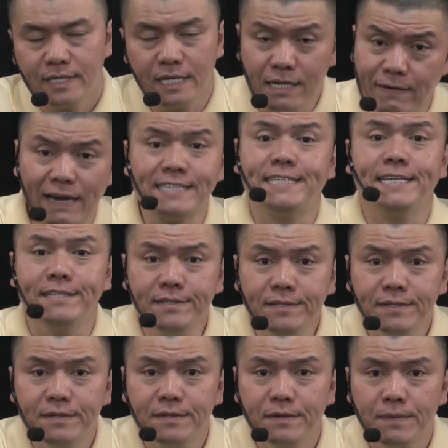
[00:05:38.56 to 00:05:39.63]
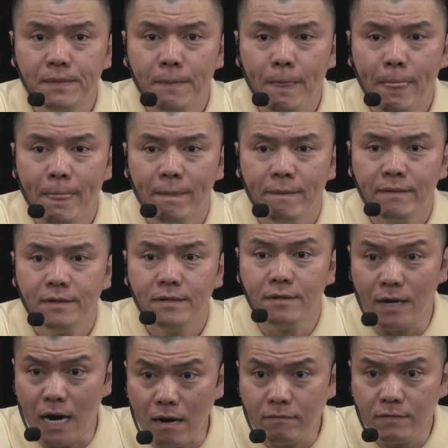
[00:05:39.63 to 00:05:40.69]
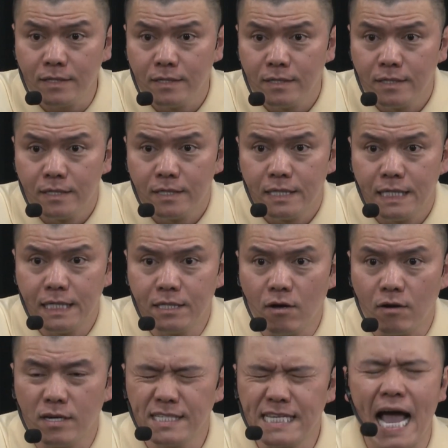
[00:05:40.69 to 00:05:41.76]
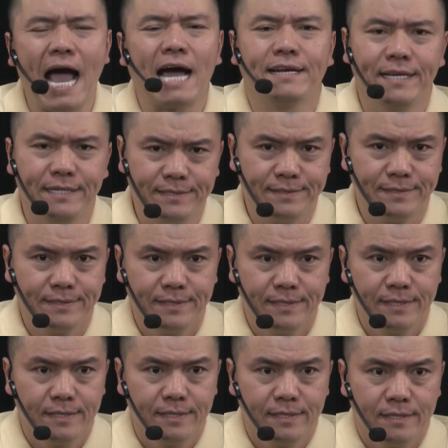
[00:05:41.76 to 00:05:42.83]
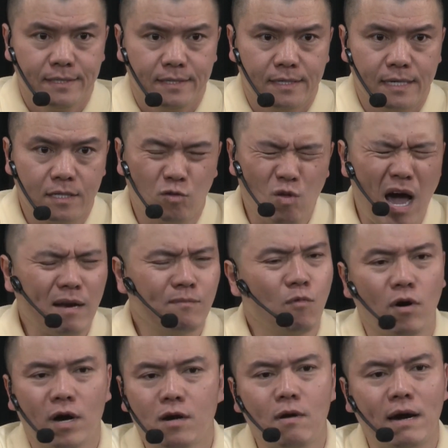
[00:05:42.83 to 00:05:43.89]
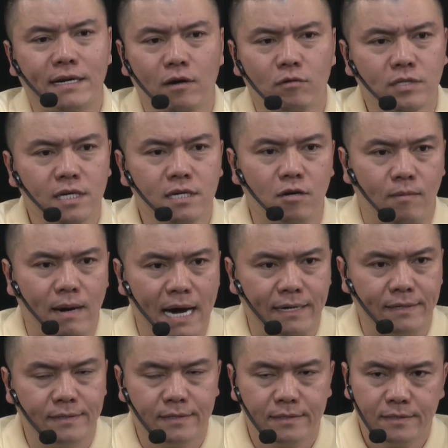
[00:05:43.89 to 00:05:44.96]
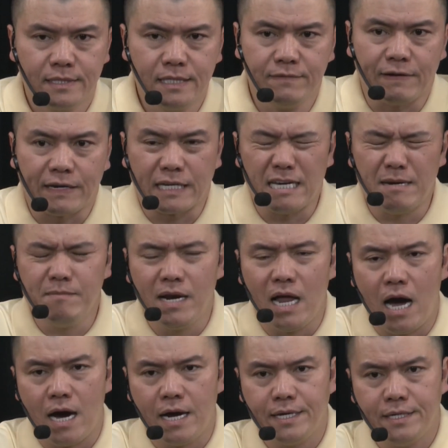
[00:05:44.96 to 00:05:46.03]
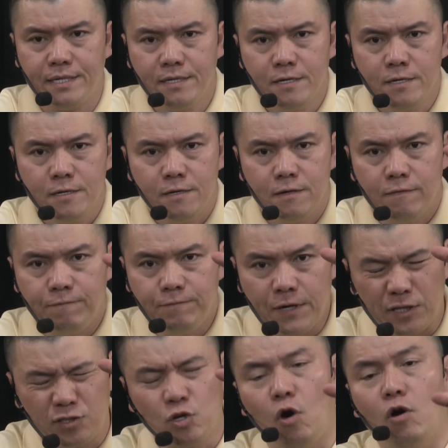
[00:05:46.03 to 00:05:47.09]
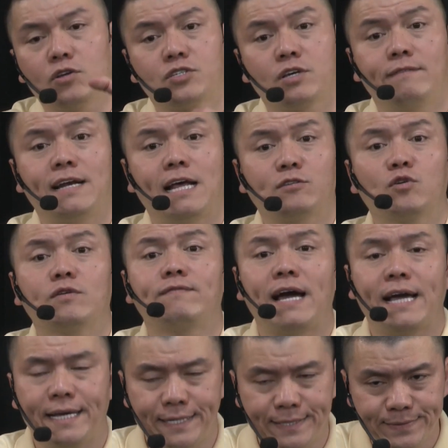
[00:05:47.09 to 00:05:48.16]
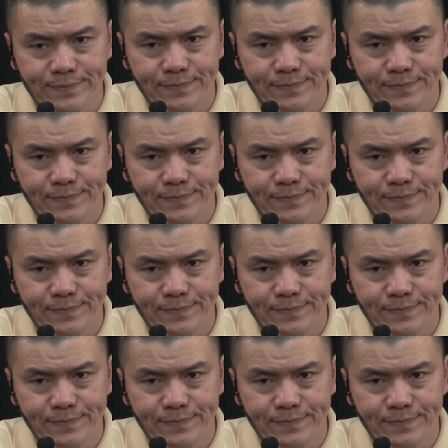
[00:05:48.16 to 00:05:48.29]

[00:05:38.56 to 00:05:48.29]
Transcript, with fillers: đi vay chín, đúng không? Thì tôi cứ giả định là toàn bộ cái khoản đầu tư của bạn thì phải kiếm lời vượt trội so với lãi suất vay